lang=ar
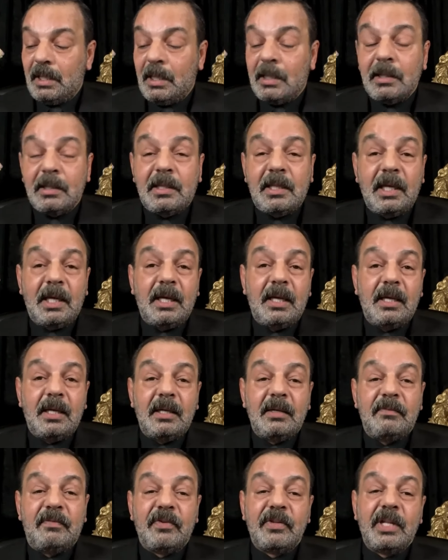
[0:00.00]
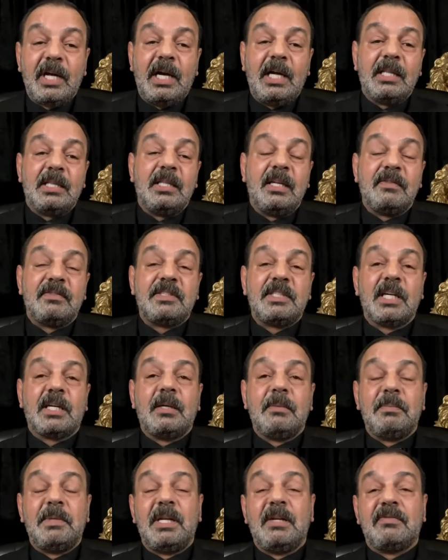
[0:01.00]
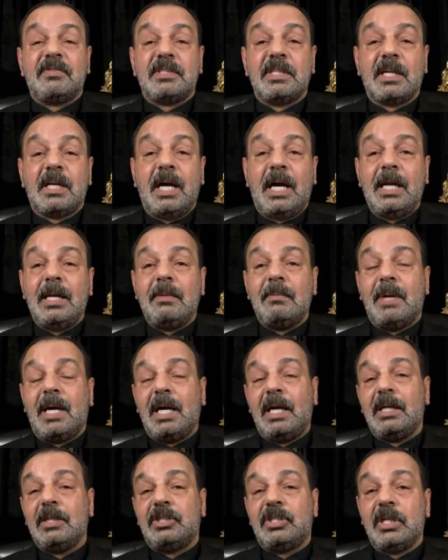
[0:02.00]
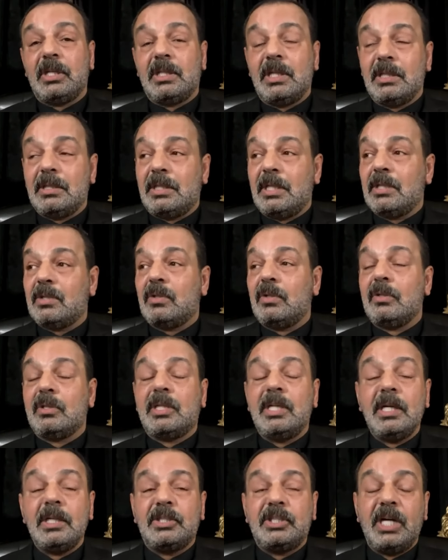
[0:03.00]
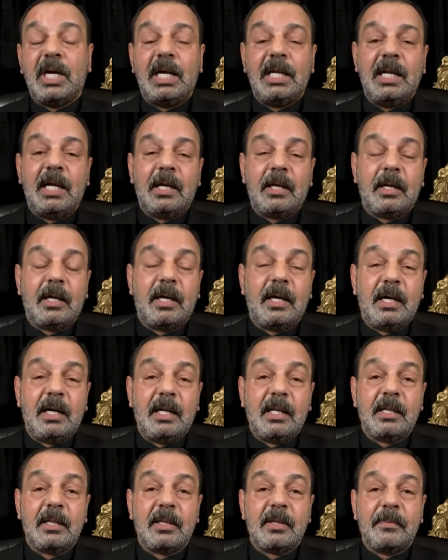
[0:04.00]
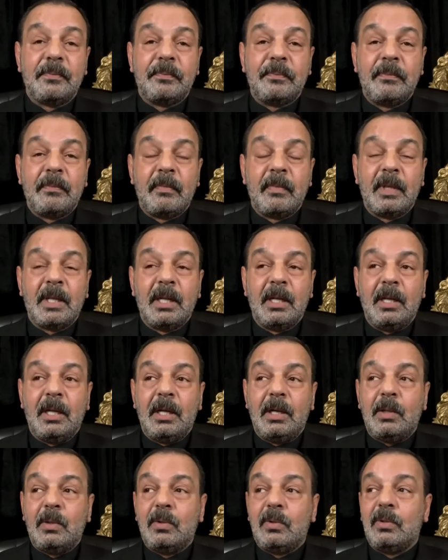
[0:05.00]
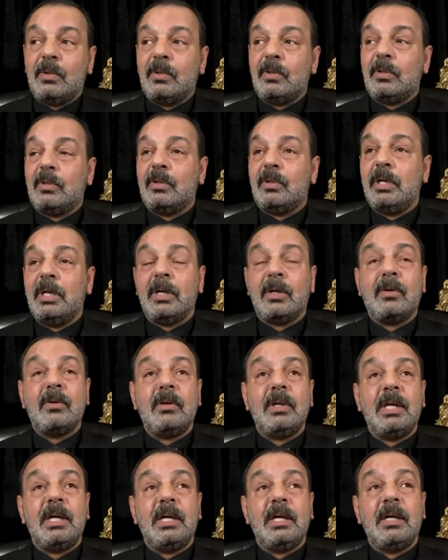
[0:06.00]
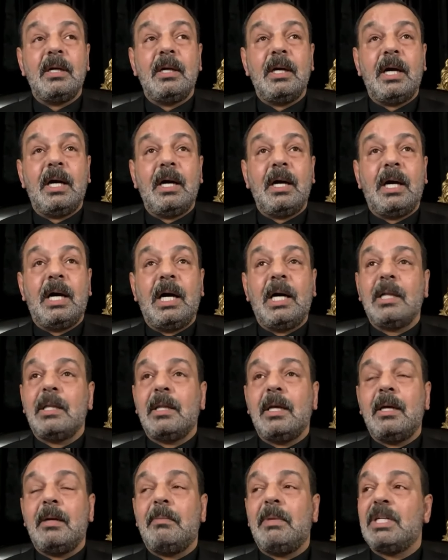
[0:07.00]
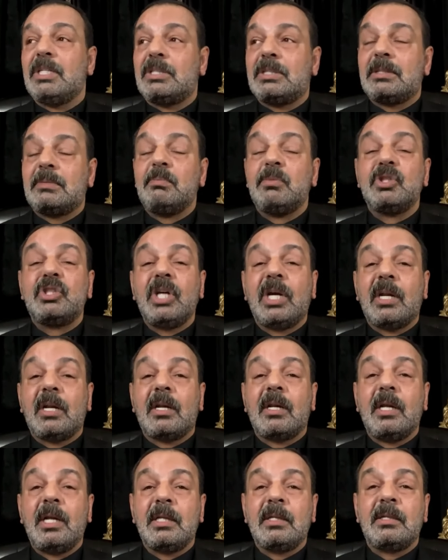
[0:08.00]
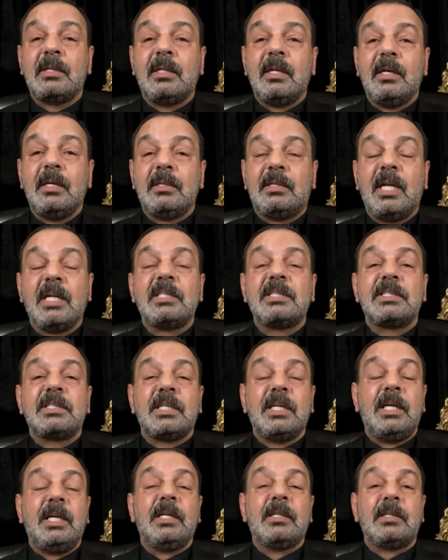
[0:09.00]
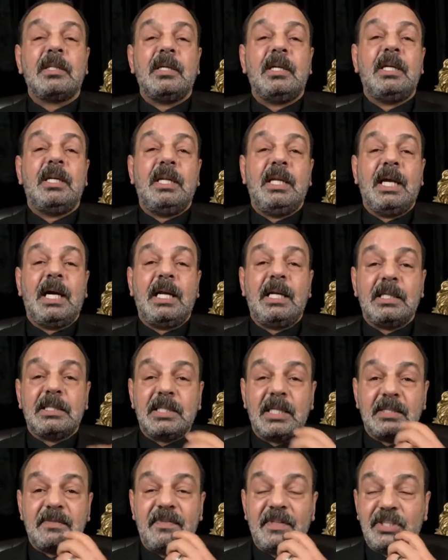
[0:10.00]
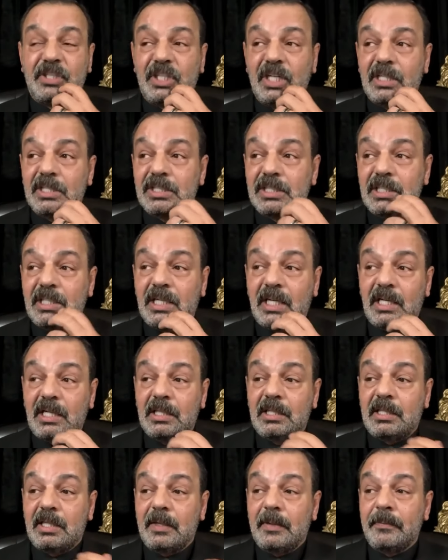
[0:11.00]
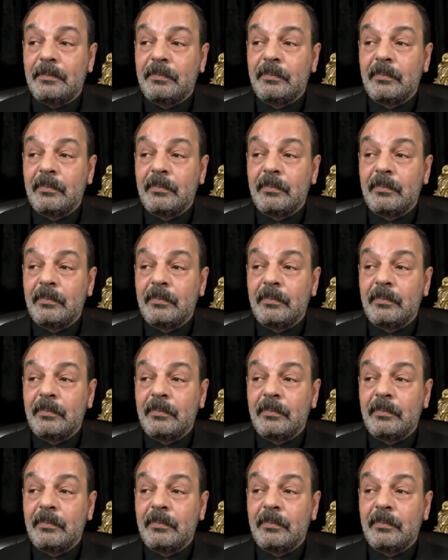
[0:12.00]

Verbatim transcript: انت فضحت نفسك بنفسك انا ما حكيت انت تقول تحكي على اعراب ويقول هذا بس مجرد تسقيط الي على اساس فالشخصيه انت